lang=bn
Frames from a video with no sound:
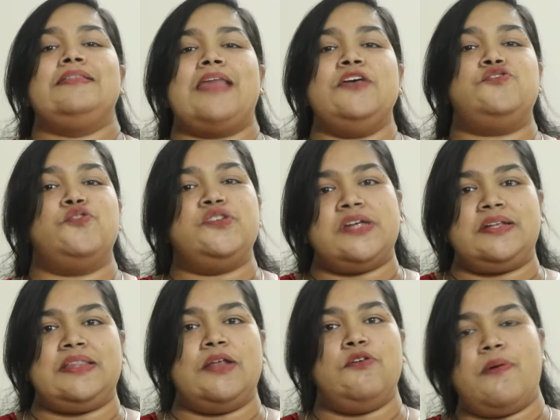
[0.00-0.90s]
তাই
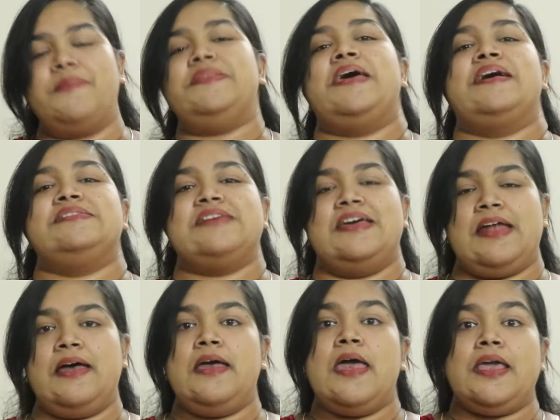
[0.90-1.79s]
সরিষার তেল ওইভাবে দেখা যায়
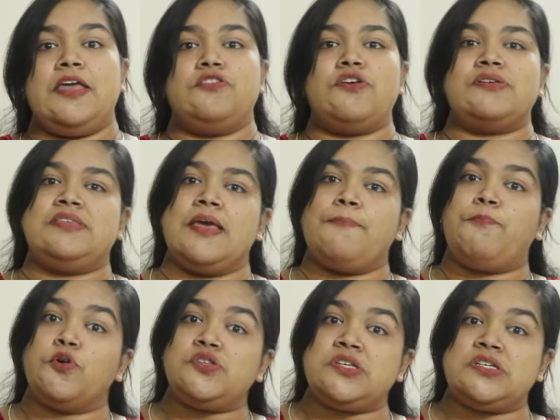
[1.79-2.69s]
না কিন্তু আজ থেকে
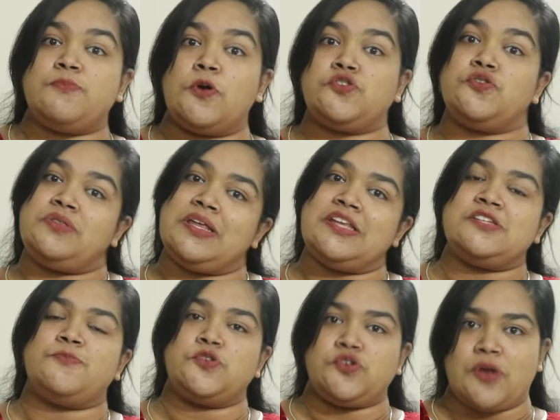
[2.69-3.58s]
পঁচিশ বছর
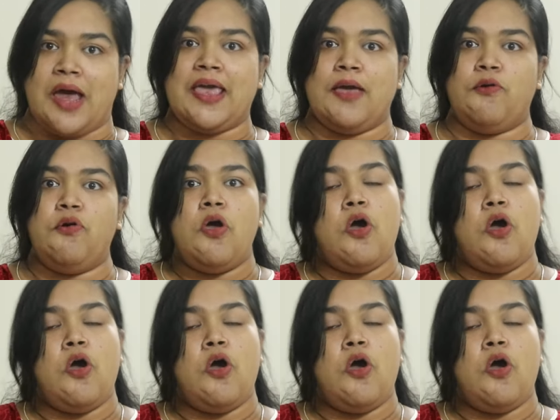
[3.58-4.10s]
তিরিশ বছর আগেও